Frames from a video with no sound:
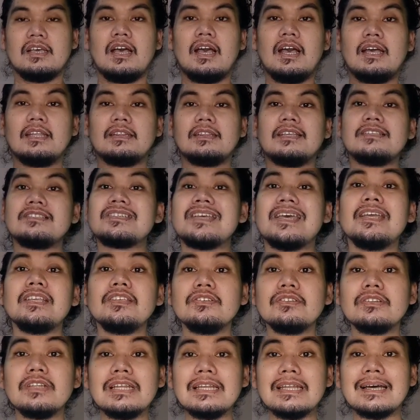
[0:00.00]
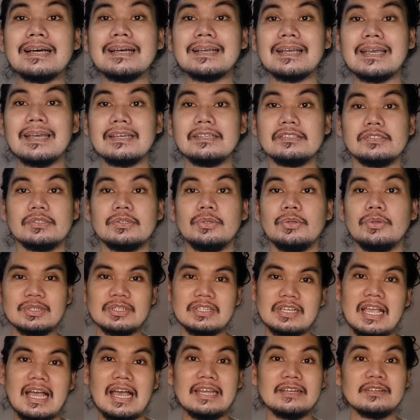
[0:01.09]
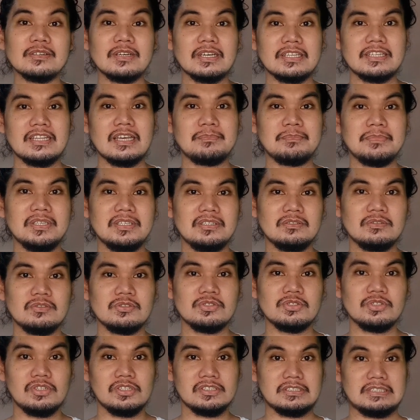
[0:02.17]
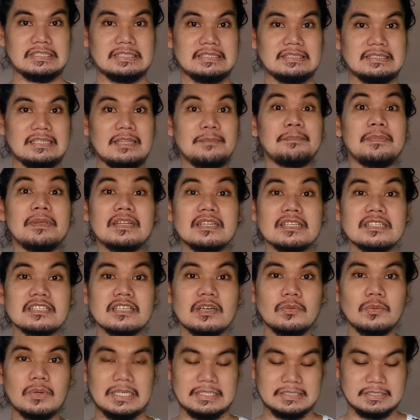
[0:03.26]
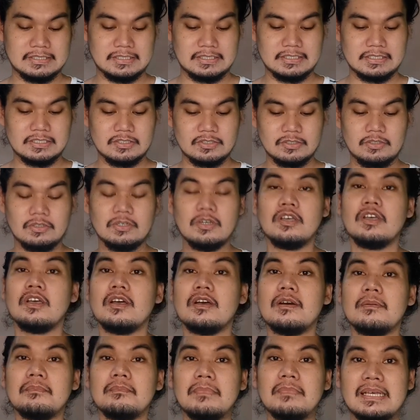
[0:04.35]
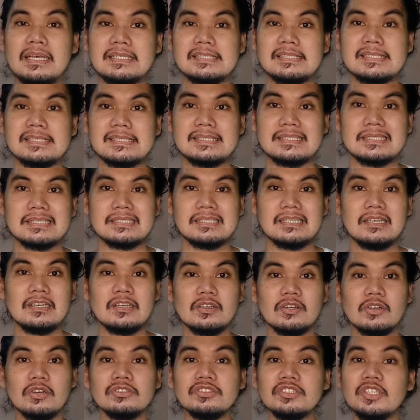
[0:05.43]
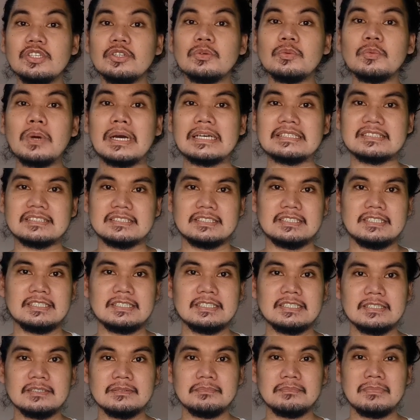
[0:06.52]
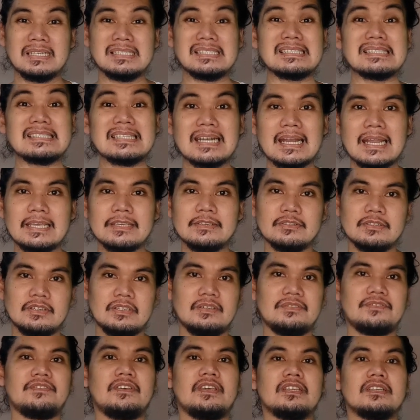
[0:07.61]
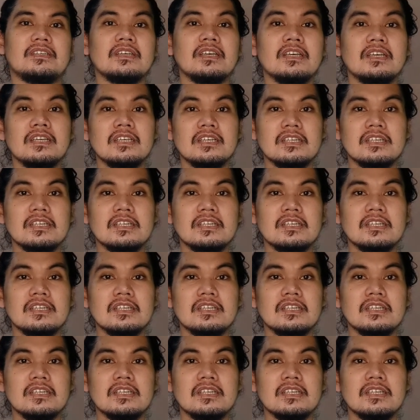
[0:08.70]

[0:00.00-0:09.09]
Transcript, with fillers: At tansyahin nyo na lang guys kung kaano kadami yung salt. Depende sa water. So, mas konti yung water, mas dry yung effect.